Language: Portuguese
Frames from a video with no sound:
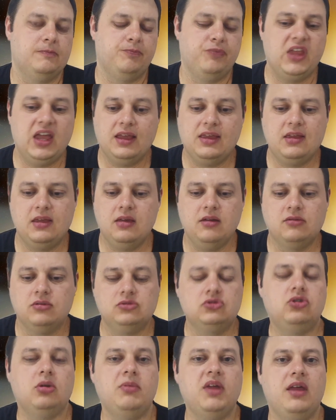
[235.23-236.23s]
E aqui eu
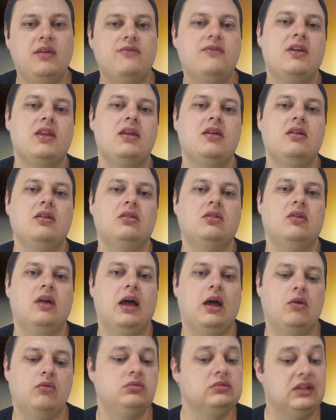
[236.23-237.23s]
não estou me referindo
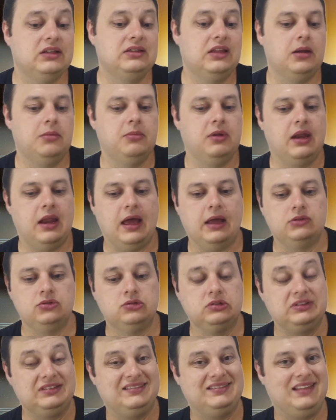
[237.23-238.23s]
a um
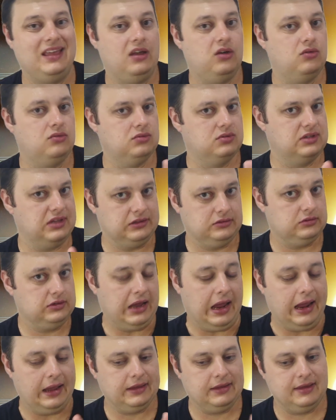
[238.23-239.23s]
determinado deus
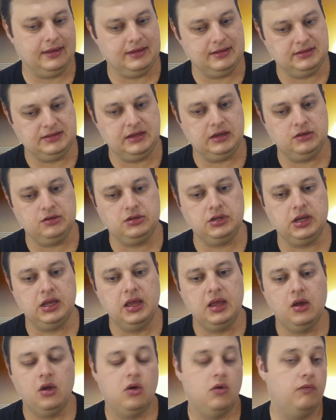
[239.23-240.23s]
Anunnaki, que seja
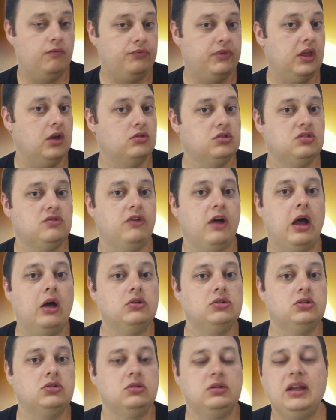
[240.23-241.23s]
um deus
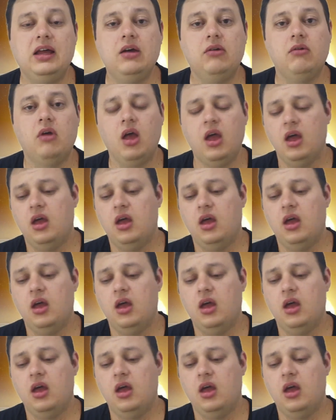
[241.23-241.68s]
falso, não.